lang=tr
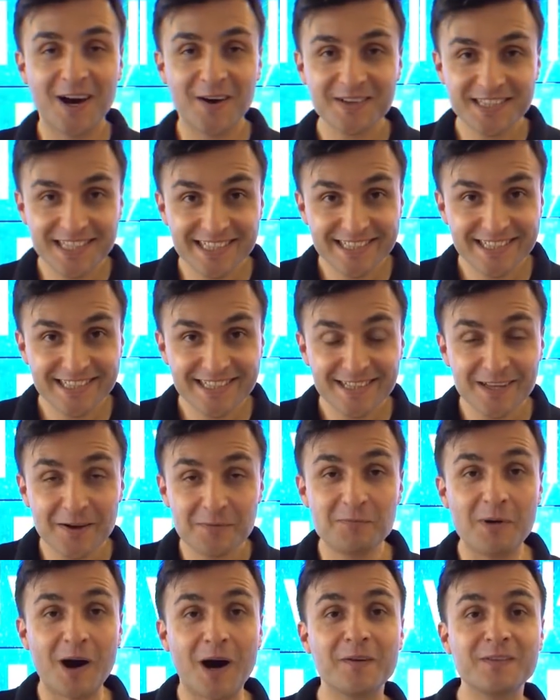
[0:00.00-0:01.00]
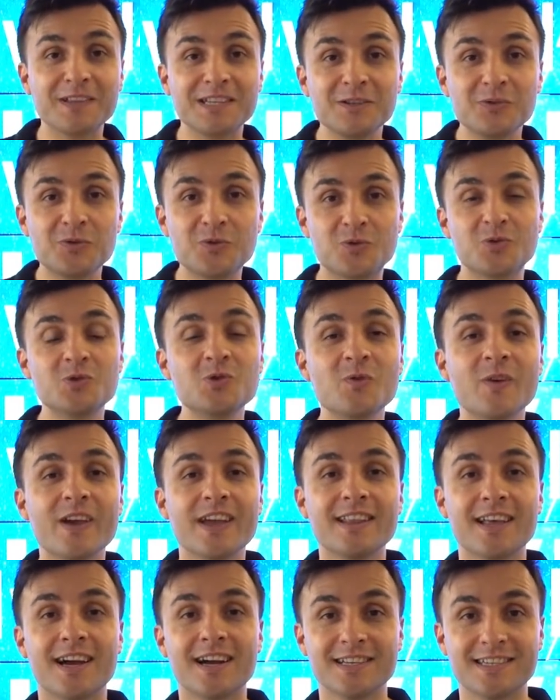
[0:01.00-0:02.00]
davet edin. Mavinin gücünü ve
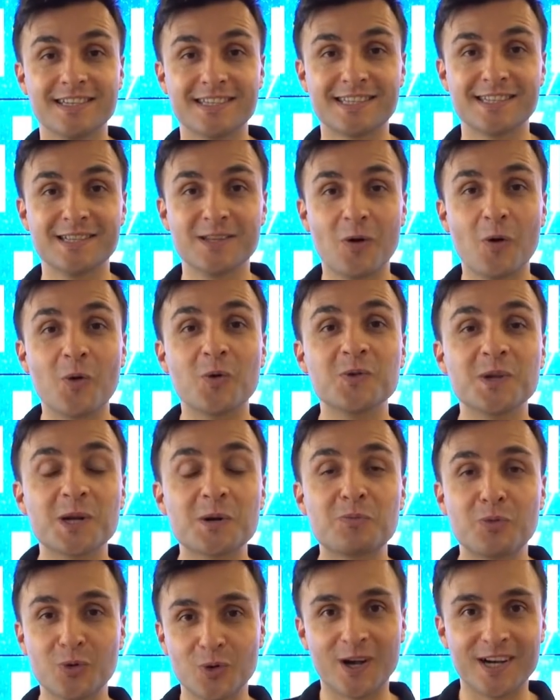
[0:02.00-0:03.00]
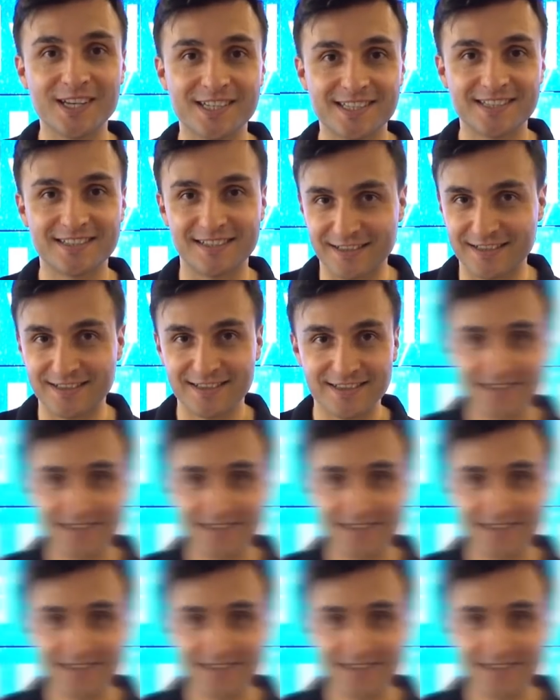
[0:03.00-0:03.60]
enerjisini onlara bulaştırın.